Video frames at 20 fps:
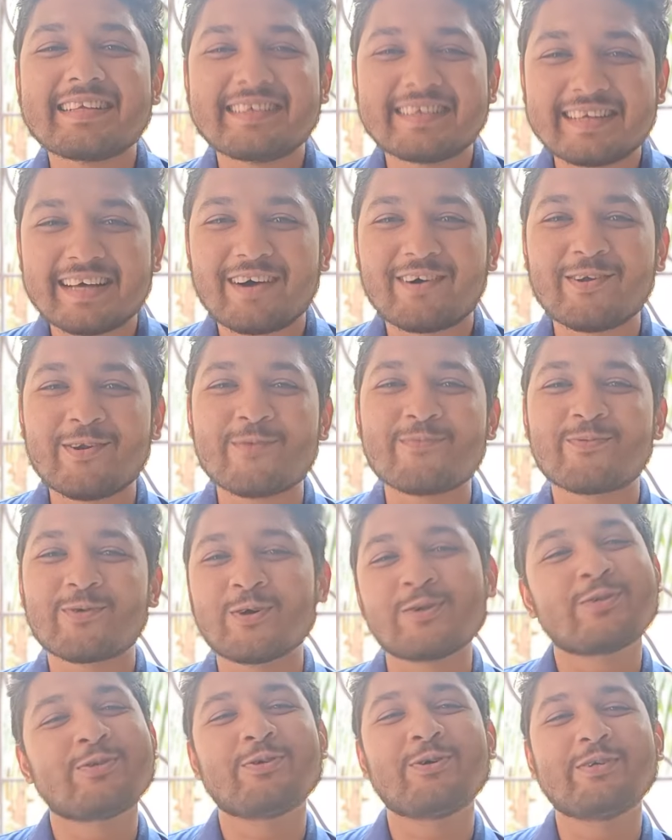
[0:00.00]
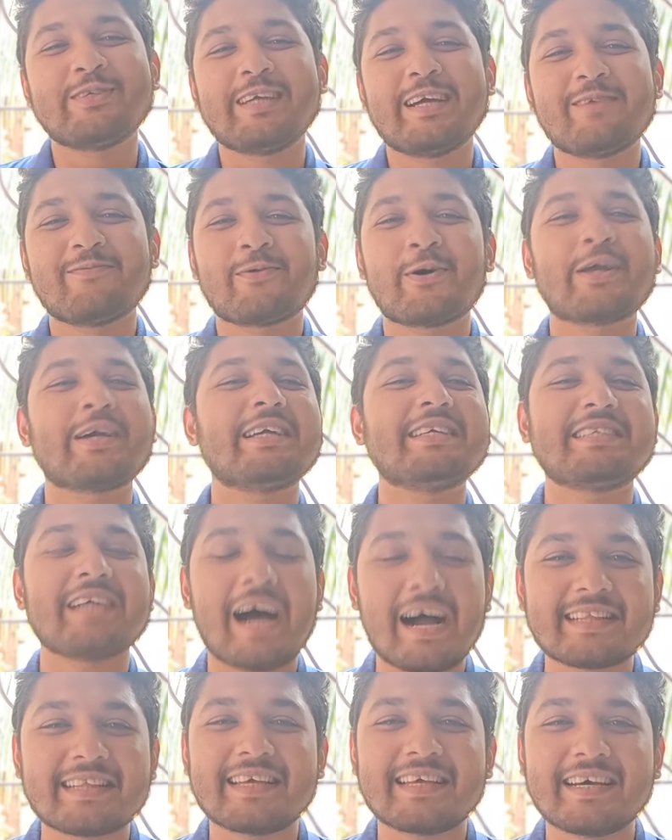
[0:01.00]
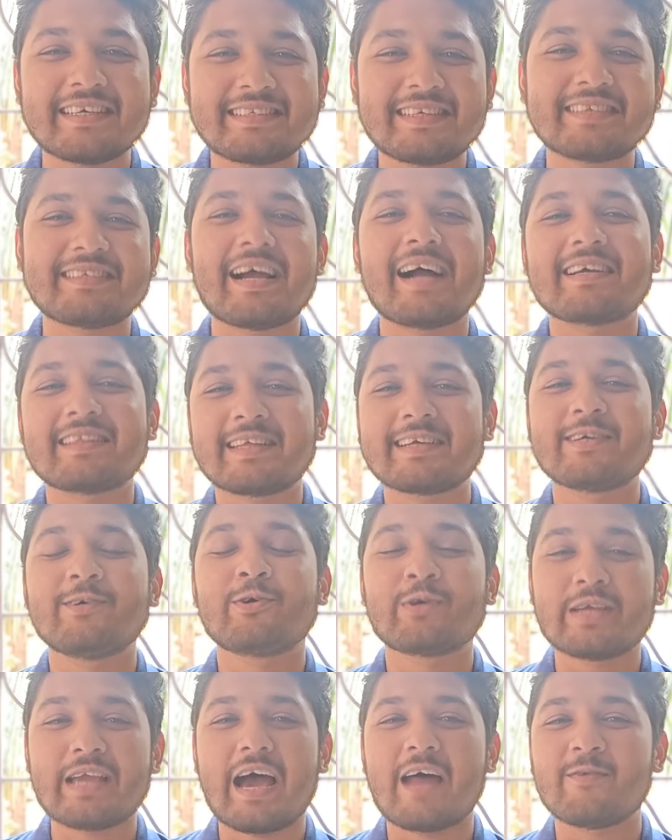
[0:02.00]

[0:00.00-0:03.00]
যেটা হলো প্রশ্ন যে এরপরে কি ছাংতে আসছে ছাংতে কেউ কি